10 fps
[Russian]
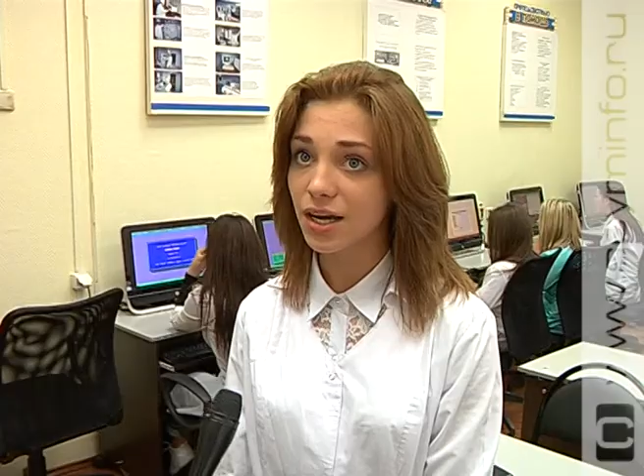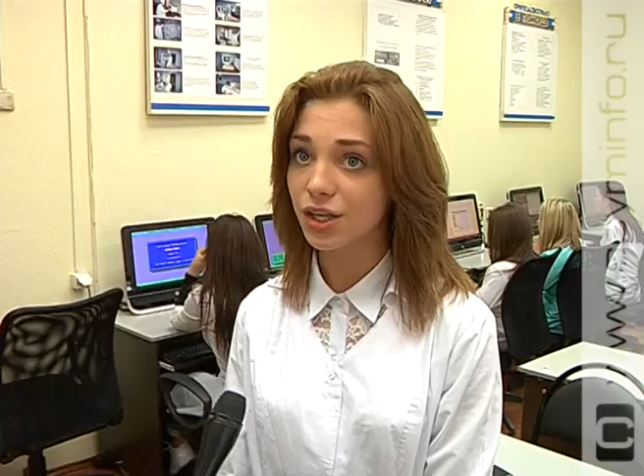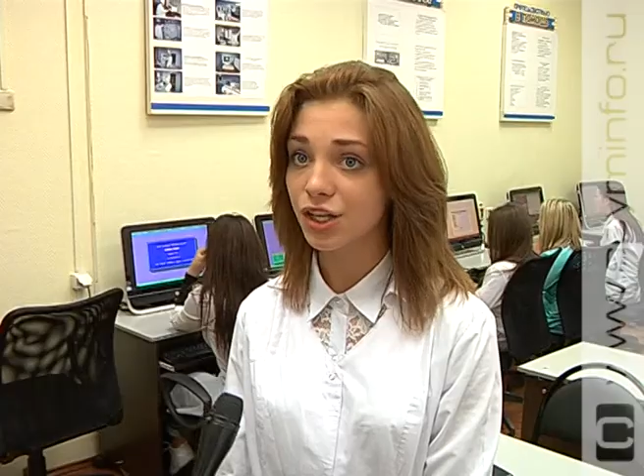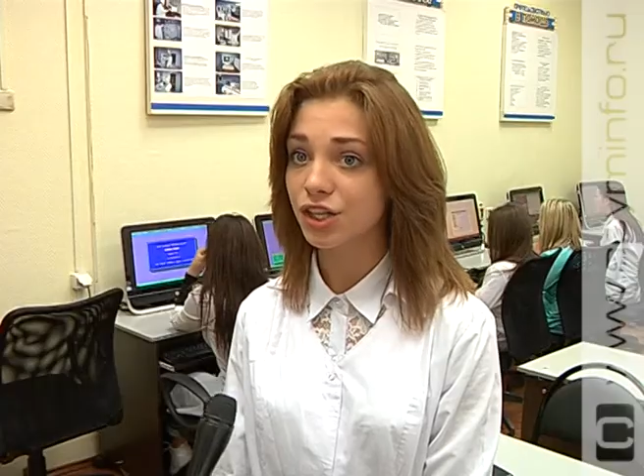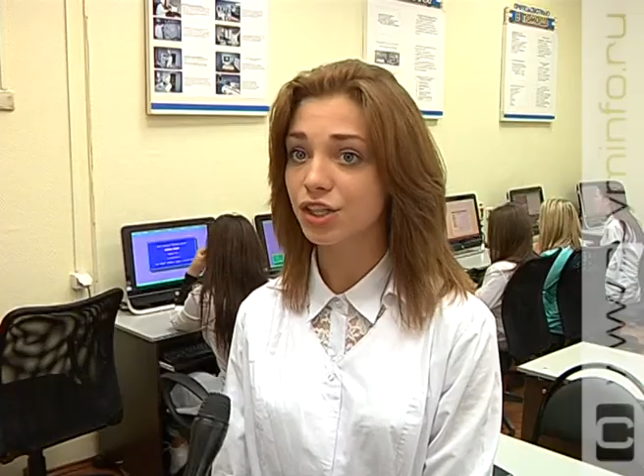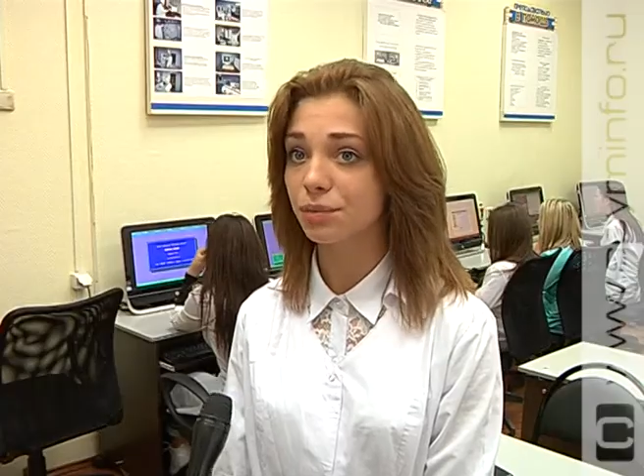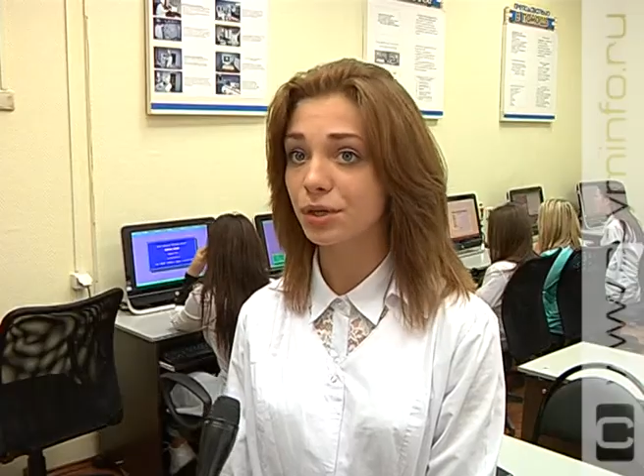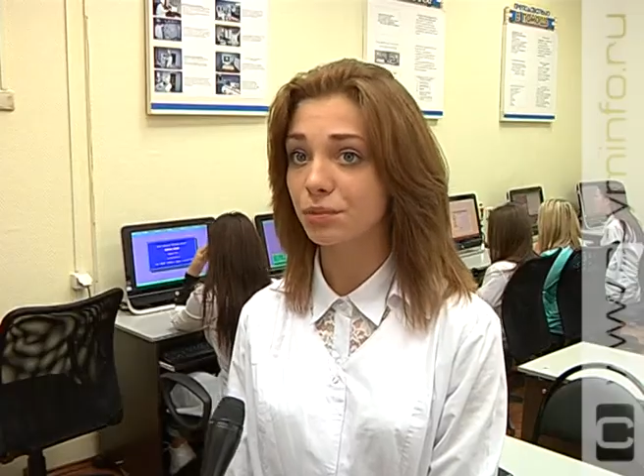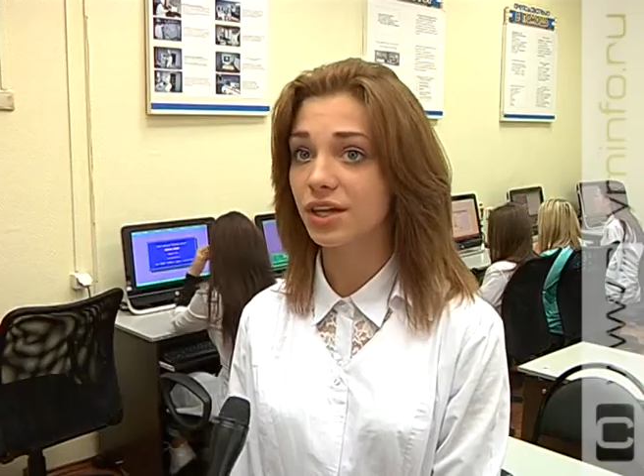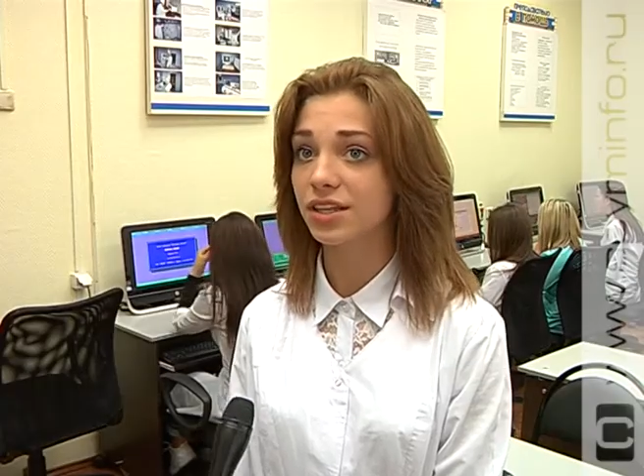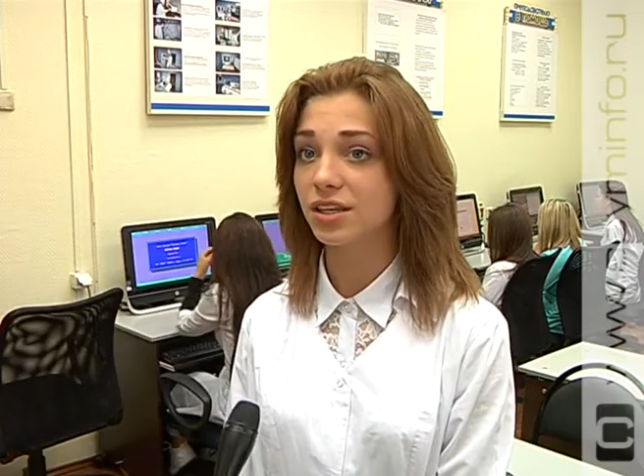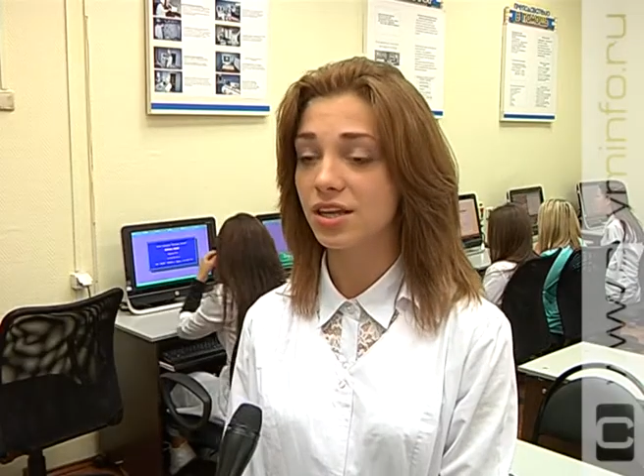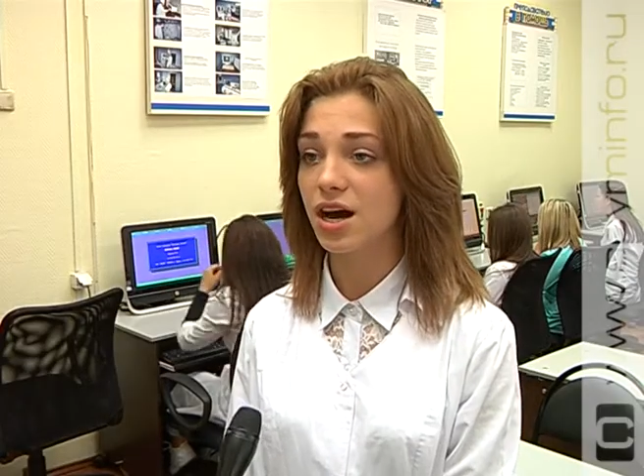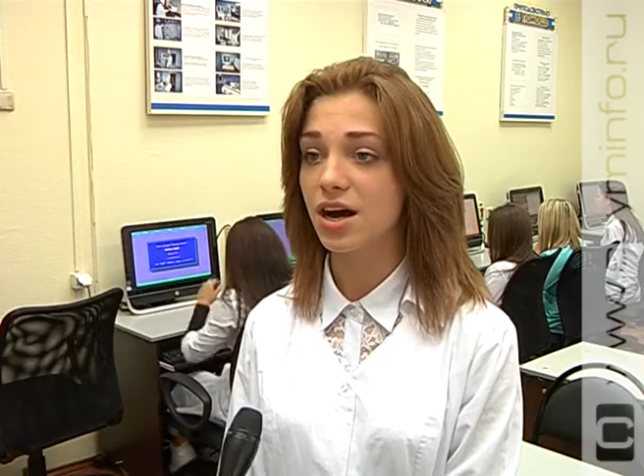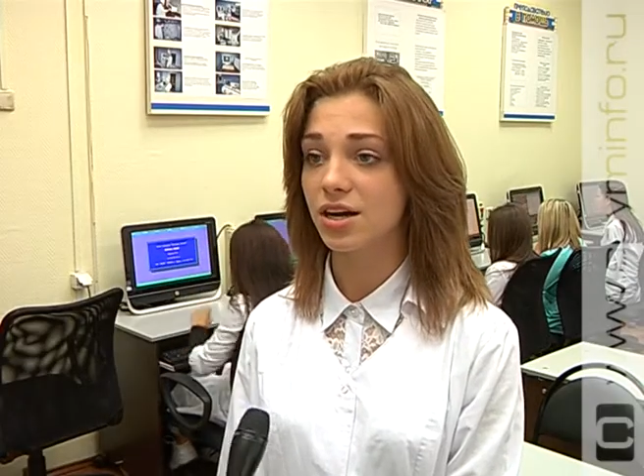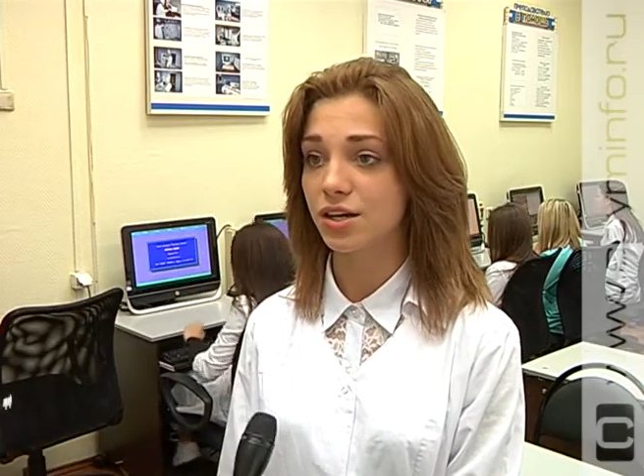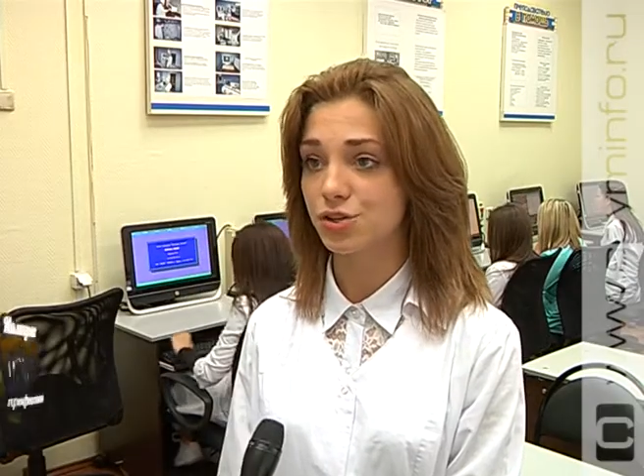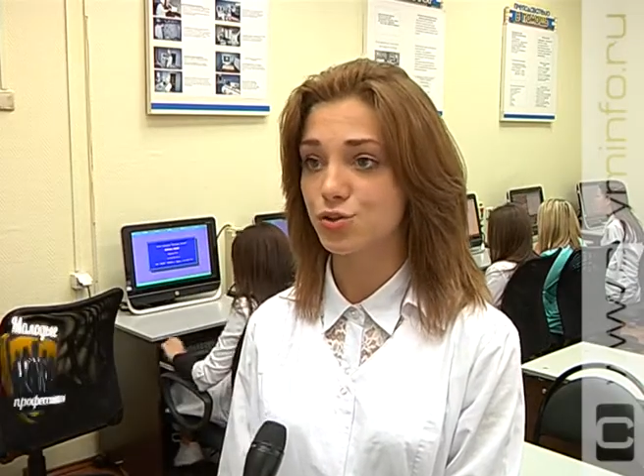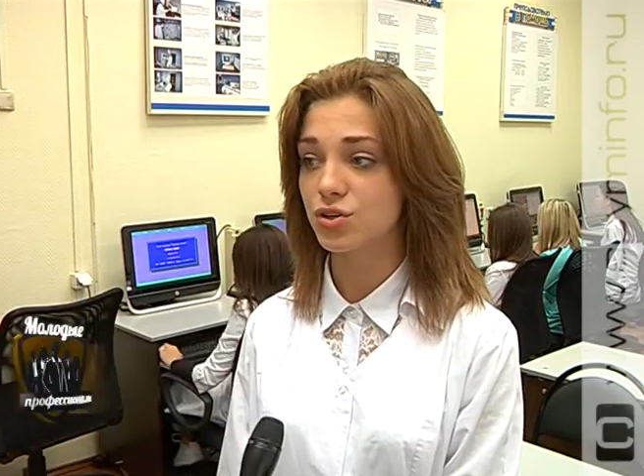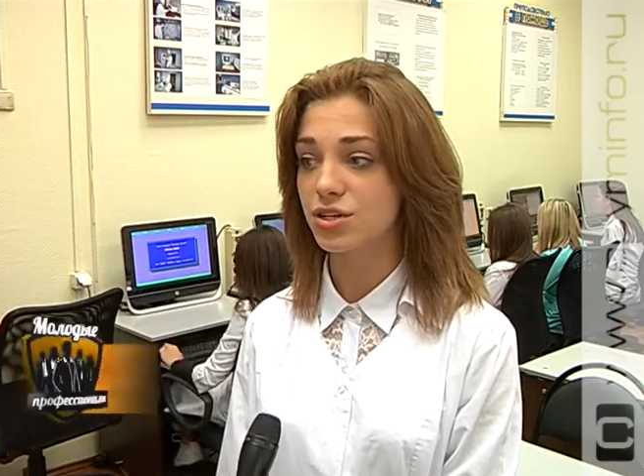некоторые предметы, да,
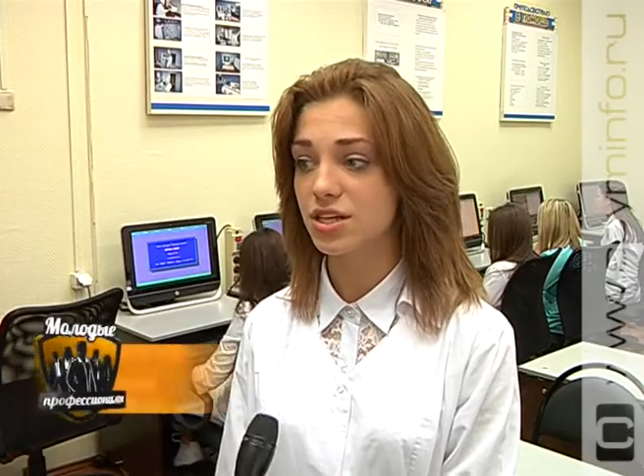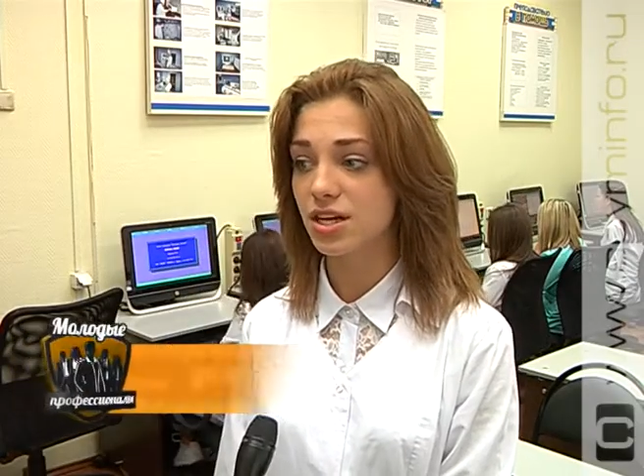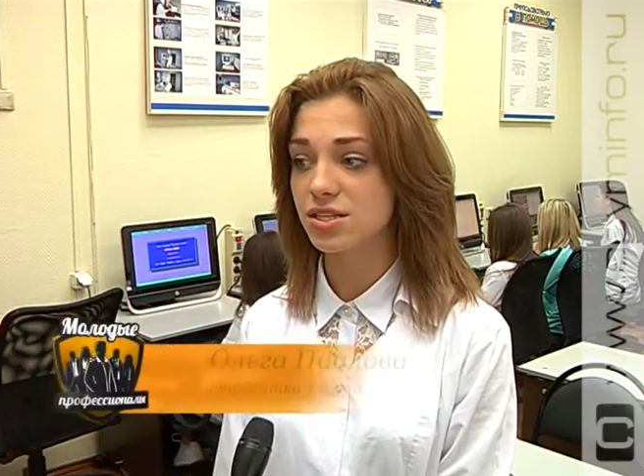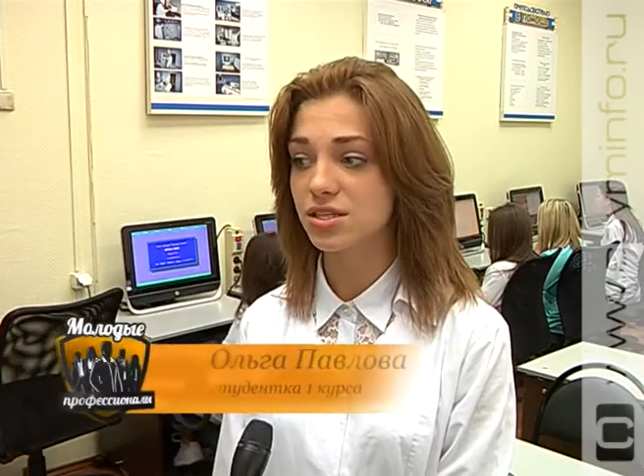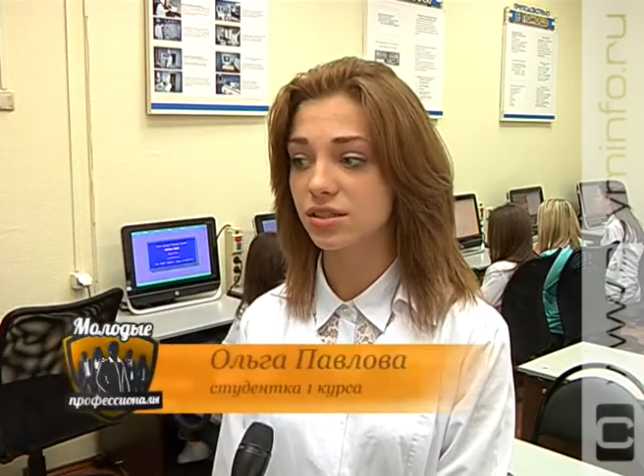хочу сказать,